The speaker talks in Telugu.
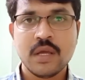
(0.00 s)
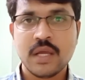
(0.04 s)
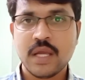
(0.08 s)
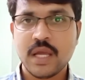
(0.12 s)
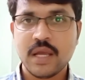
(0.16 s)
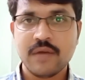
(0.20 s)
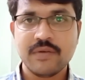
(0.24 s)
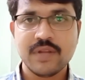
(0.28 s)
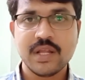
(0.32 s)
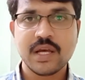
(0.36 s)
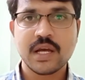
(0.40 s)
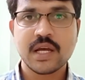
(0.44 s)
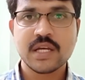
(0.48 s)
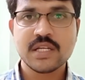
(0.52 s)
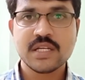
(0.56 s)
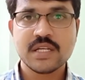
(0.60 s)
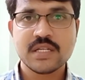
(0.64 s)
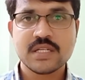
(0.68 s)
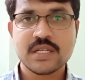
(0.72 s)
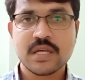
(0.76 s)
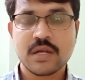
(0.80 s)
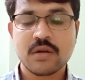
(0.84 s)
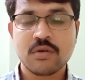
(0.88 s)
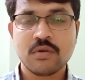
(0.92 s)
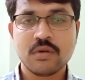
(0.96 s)
ఏ విధంగా
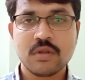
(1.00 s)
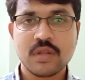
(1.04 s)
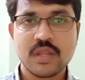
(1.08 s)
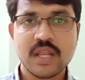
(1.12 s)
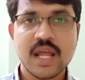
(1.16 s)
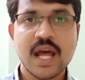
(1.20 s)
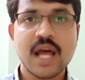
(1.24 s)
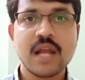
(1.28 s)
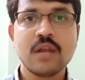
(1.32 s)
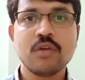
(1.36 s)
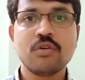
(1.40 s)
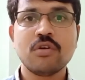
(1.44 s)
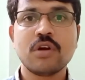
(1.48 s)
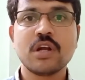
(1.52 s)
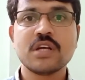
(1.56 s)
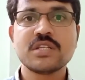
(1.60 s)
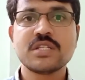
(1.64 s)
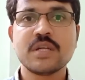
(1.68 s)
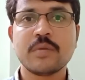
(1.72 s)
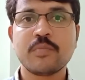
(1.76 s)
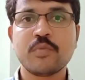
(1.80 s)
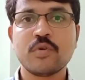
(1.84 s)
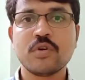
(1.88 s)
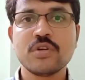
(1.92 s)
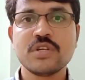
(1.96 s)
చేశారో దాన్ని కూడా
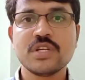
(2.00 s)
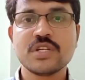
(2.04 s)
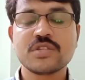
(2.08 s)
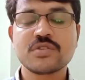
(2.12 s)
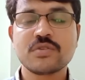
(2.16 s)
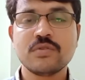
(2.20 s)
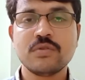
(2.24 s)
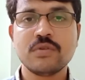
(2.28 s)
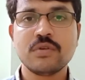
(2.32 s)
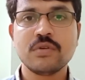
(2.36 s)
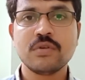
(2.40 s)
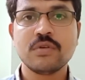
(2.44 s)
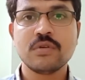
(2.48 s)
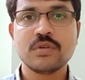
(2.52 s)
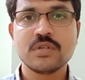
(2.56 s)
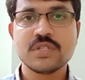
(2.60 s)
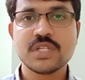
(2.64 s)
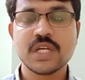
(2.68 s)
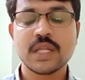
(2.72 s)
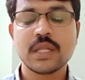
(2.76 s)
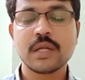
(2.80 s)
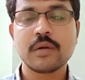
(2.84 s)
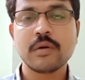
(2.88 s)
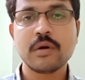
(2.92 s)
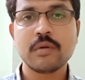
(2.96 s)
సపోర్ట్ చేసుకుంటూ
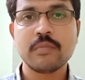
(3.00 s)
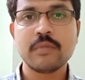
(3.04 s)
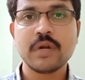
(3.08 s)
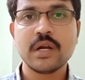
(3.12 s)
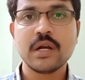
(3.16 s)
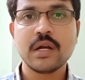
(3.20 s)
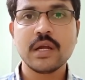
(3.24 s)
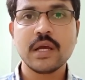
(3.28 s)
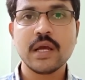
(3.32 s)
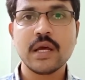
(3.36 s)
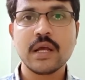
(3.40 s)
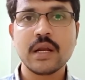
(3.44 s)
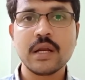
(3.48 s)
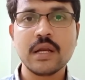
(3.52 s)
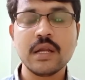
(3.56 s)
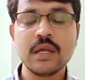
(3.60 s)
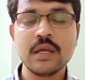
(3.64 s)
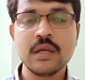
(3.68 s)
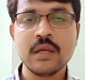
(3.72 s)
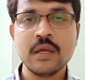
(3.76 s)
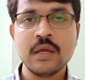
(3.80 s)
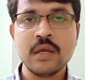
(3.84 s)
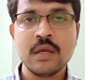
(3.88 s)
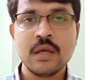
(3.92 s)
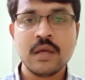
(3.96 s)
చంద్రబాబు నాయుడు గారిని
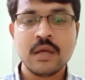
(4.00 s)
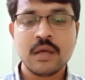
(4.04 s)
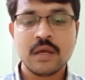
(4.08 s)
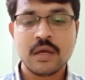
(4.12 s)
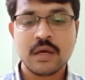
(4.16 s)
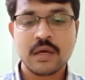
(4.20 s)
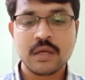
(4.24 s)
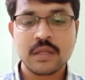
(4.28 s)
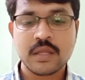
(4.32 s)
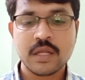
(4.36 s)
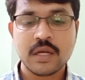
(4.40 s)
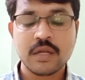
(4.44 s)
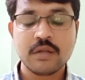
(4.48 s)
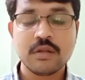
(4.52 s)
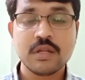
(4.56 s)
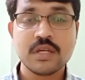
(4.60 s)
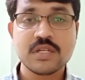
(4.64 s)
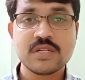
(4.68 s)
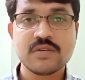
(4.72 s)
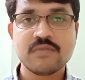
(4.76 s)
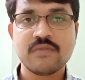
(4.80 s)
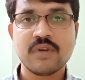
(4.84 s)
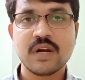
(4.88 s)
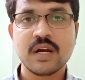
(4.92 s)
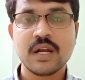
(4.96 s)

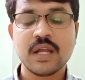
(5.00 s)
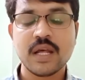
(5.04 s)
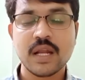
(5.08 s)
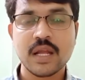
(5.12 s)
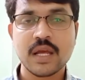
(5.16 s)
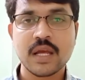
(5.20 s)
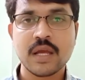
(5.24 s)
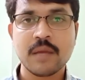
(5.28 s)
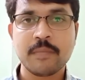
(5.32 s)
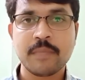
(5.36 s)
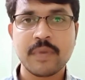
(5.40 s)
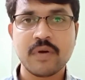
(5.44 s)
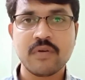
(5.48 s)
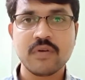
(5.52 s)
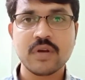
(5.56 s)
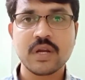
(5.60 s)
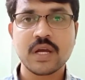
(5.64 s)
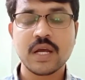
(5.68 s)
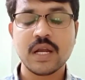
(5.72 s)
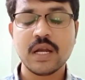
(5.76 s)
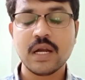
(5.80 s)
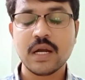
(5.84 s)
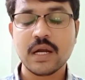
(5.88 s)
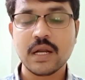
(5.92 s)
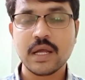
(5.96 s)
తెలుగుదేశం వాళ్ళని అలాగే పవన్
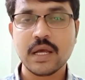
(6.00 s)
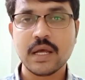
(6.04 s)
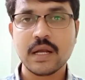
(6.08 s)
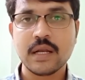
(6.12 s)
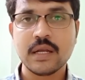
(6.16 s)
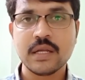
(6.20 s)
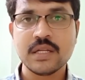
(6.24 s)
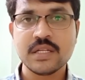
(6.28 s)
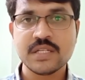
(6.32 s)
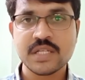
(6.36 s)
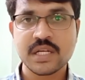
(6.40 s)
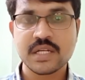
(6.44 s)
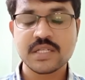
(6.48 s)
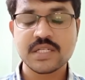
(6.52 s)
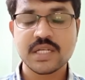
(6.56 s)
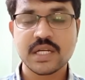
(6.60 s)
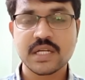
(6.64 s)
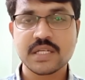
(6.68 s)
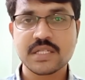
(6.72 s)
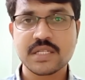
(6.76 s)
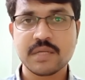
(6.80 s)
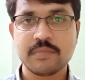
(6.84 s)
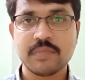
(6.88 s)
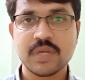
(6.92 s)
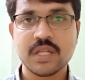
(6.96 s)
కళ్యాణ్ గారిని
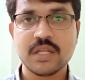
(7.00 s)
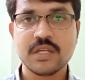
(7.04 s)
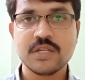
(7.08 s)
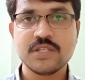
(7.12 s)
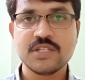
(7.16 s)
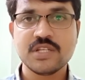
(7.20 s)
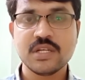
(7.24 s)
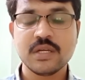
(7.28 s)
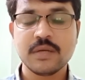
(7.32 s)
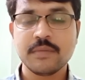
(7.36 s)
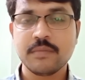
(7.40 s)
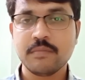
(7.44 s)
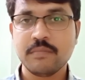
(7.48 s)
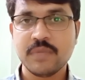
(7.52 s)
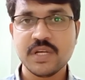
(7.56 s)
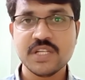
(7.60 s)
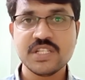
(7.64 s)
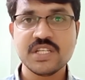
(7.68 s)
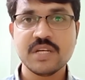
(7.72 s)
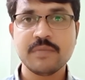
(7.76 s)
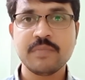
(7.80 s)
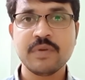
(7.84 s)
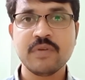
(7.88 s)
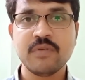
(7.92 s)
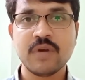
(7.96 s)
జనసేనకు సంబంధించి
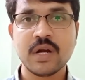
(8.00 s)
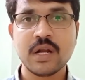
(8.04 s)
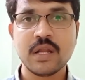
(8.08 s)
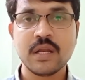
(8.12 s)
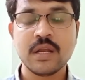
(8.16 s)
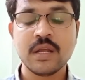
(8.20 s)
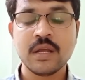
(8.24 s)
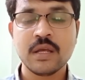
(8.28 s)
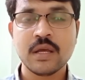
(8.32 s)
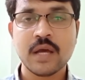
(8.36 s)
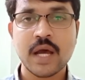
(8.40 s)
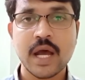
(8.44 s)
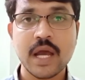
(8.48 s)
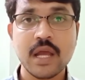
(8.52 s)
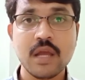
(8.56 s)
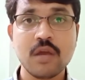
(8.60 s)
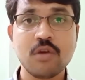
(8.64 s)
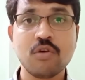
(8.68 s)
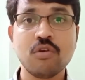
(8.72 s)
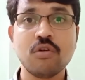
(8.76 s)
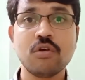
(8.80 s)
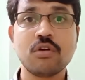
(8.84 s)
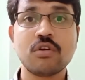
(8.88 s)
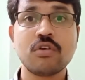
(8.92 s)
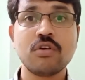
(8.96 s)
బీజేపీ వాళ్ళని
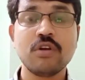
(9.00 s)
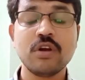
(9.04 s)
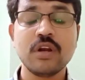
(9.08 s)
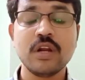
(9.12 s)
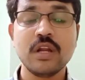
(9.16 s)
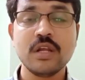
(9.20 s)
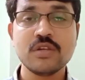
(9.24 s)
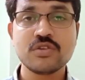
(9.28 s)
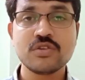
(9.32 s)
హైకోర్టులని